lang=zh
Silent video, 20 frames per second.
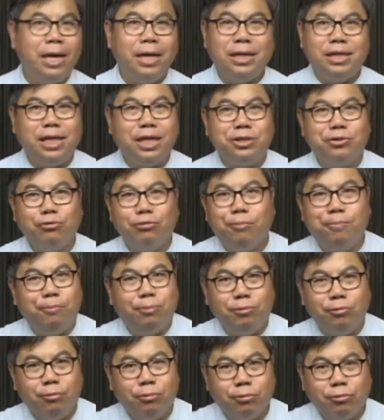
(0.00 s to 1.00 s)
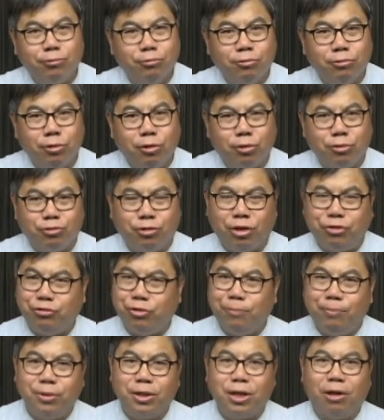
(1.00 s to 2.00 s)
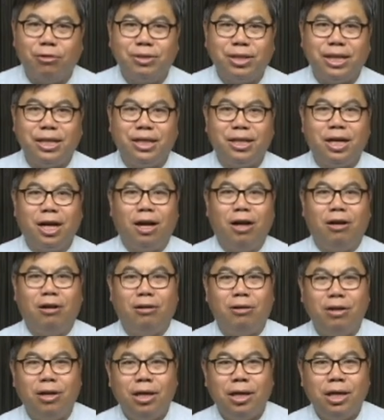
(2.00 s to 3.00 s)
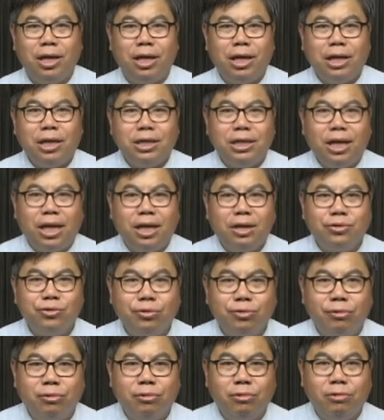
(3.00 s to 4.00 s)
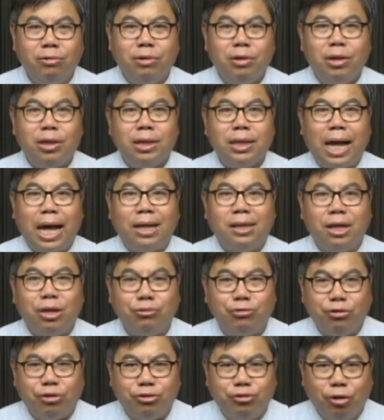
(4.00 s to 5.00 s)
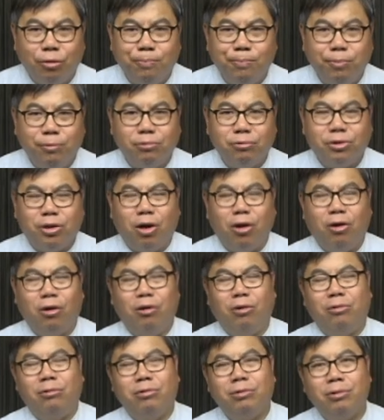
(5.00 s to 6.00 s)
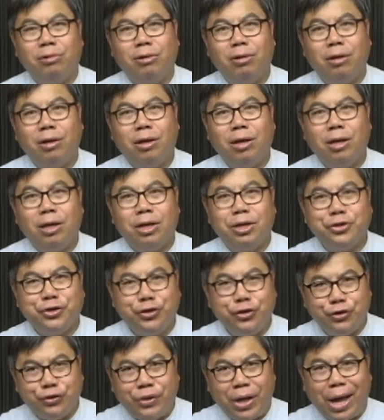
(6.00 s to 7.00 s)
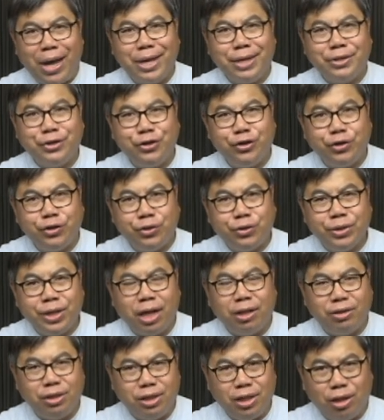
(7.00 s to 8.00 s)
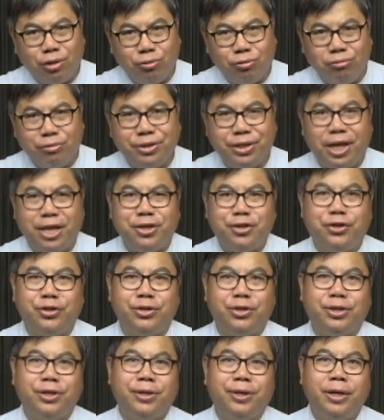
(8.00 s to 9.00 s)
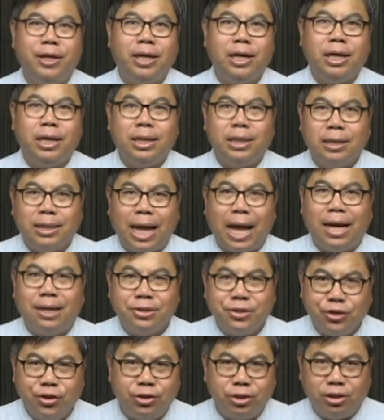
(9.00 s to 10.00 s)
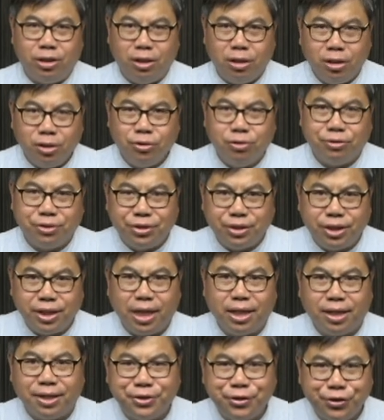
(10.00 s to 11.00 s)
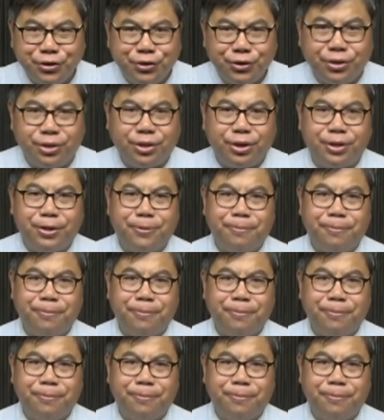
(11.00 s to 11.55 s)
耶稣不故弄玄虚，不搞这一套。耶稣他的与众不同是他是上帝的独生子，他是就是那个是。